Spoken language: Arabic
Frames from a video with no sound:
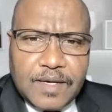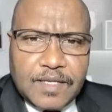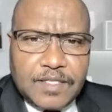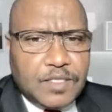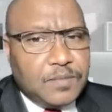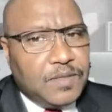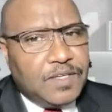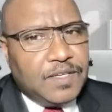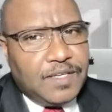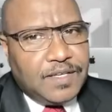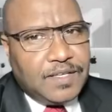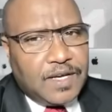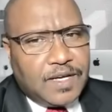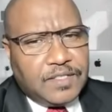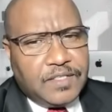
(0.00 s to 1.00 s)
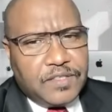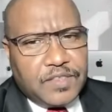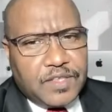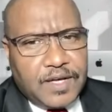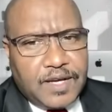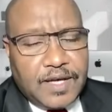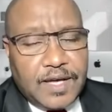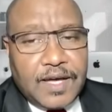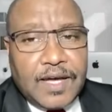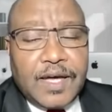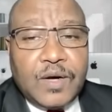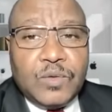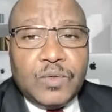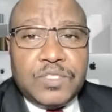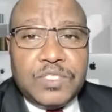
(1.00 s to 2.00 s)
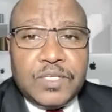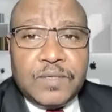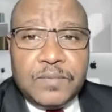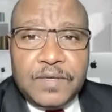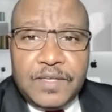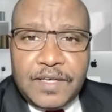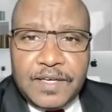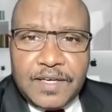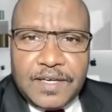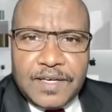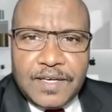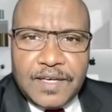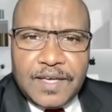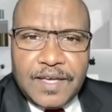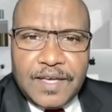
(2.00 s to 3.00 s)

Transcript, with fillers: الجميع يتحدث عنها والجميع